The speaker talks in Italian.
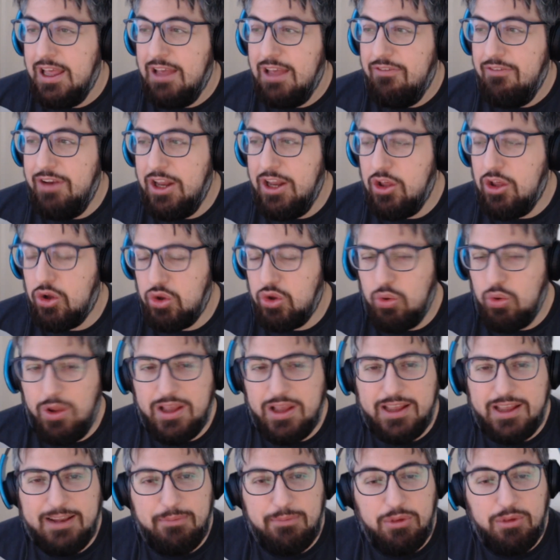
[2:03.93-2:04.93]
Vi ricordo
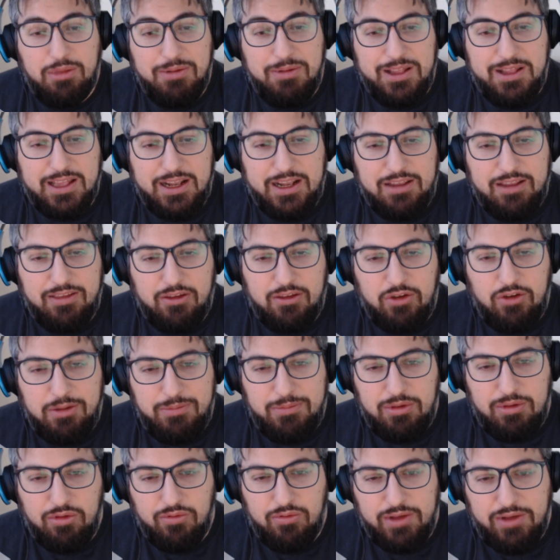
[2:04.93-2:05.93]
anche la possibilità di
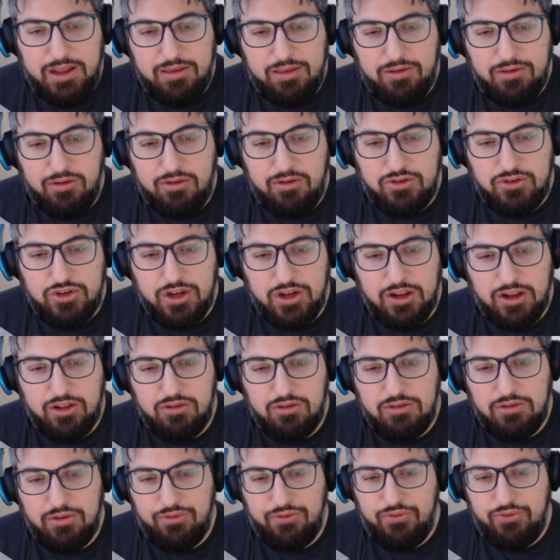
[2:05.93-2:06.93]
seguirmi su vari social
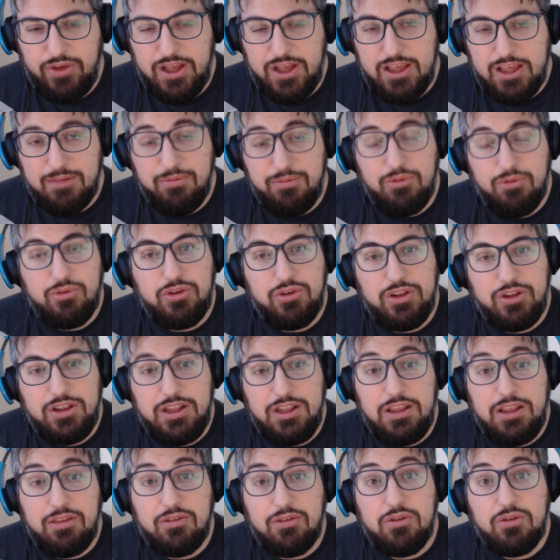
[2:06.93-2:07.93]
come Facebook,
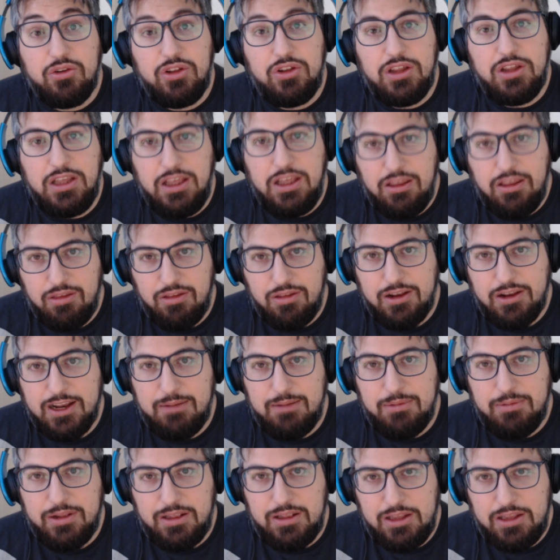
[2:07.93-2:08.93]
Discord,
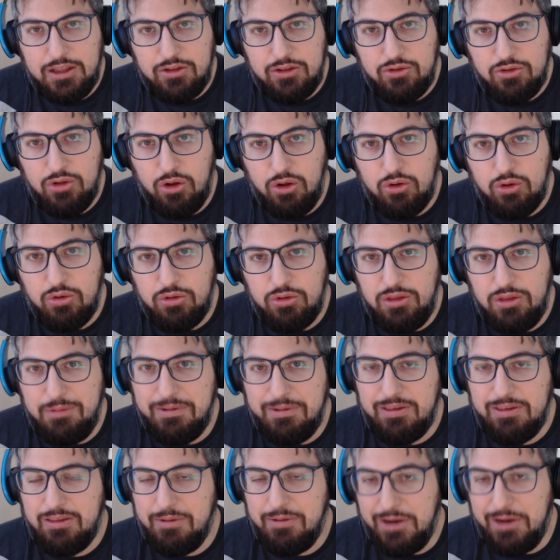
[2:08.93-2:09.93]
Instagram e TikTok, così
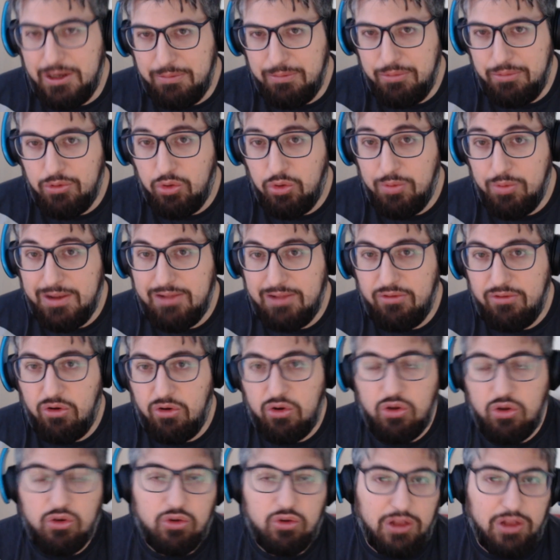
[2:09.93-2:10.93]
per sapere di più sul
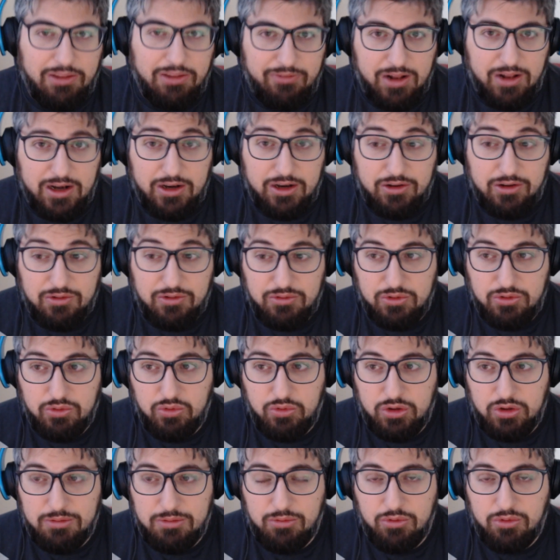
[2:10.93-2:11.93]
lavoro, godervi altri
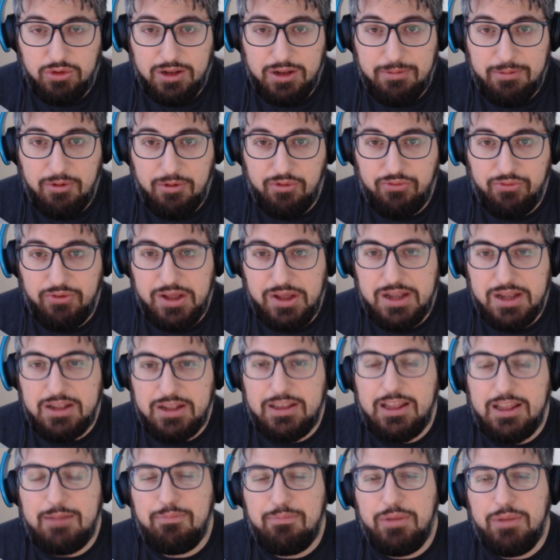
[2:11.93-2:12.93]
contenuti multimedia
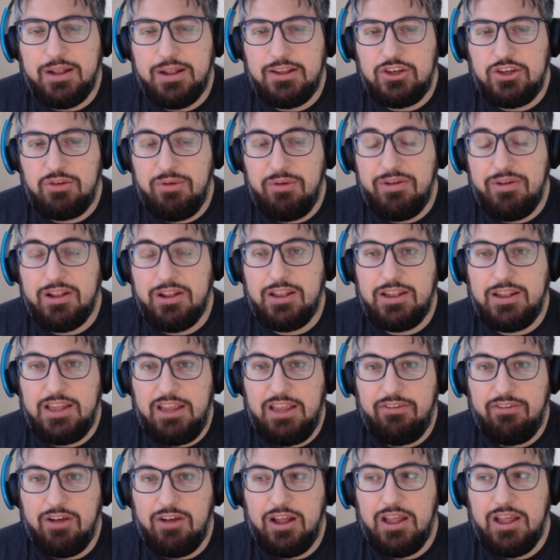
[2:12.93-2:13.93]
offerti e partecipazione
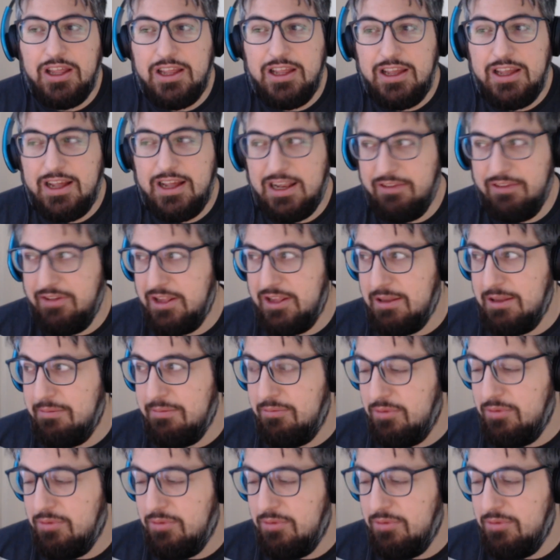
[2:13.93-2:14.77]
attiva alla vita